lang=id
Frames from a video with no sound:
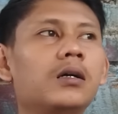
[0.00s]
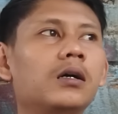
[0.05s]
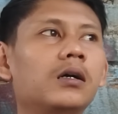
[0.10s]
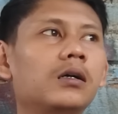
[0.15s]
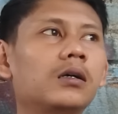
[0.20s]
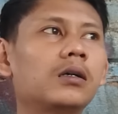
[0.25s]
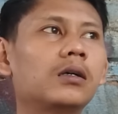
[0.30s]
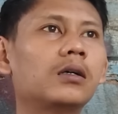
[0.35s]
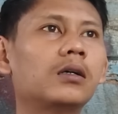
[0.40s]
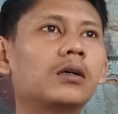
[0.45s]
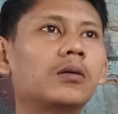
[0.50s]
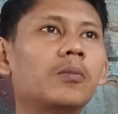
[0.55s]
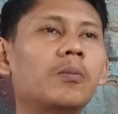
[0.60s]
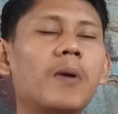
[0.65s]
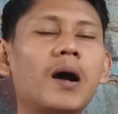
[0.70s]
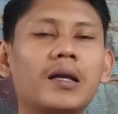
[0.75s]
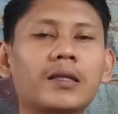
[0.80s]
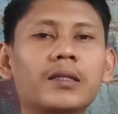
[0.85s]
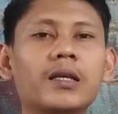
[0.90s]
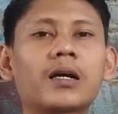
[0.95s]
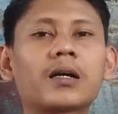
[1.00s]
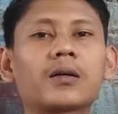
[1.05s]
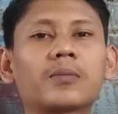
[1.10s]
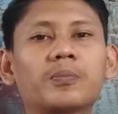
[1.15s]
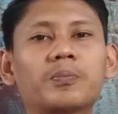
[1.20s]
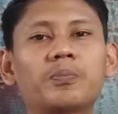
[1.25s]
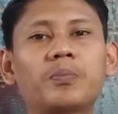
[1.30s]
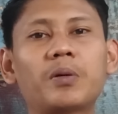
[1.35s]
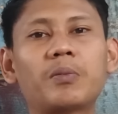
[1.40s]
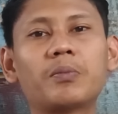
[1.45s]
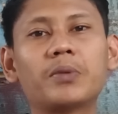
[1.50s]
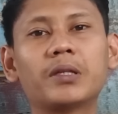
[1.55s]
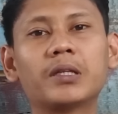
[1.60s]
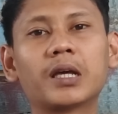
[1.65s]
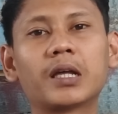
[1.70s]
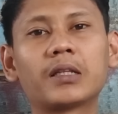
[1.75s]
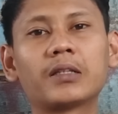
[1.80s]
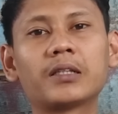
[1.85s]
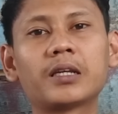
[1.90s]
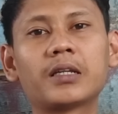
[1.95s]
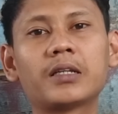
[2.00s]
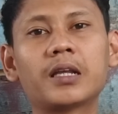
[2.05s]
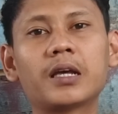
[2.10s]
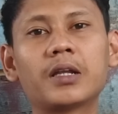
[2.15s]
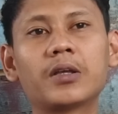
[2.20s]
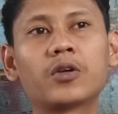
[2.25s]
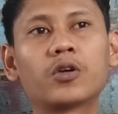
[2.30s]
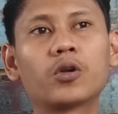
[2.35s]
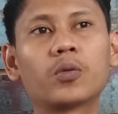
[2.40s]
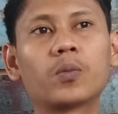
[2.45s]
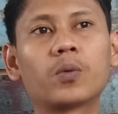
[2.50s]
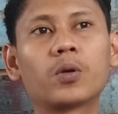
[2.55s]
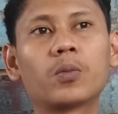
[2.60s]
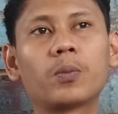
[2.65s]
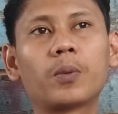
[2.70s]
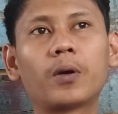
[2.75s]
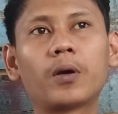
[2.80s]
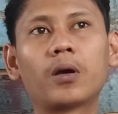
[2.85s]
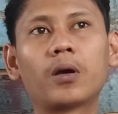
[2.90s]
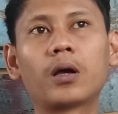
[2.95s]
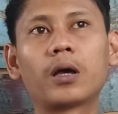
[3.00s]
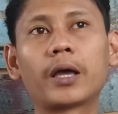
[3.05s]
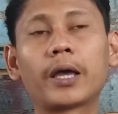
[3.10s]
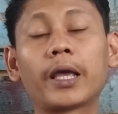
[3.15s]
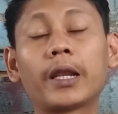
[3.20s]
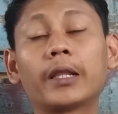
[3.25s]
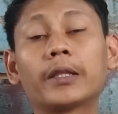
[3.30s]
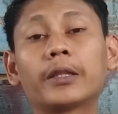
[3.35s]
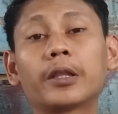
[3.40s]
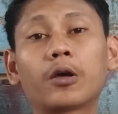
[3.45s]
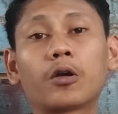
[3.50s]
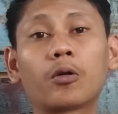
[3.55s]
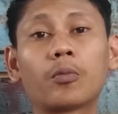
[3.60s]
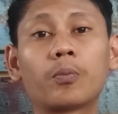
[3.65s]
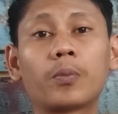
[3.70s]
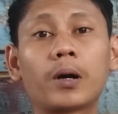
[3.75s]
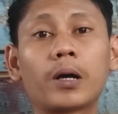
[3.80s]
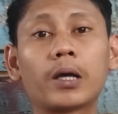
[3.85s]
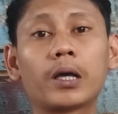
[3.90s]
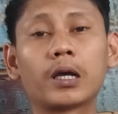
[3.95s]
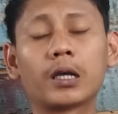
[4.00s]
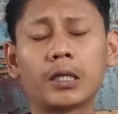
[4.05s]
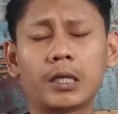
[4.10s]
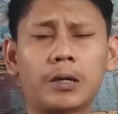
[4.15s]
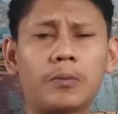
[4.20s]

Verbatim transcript: uh, banyak peminatnya dari klub-klub elit Eropa ya.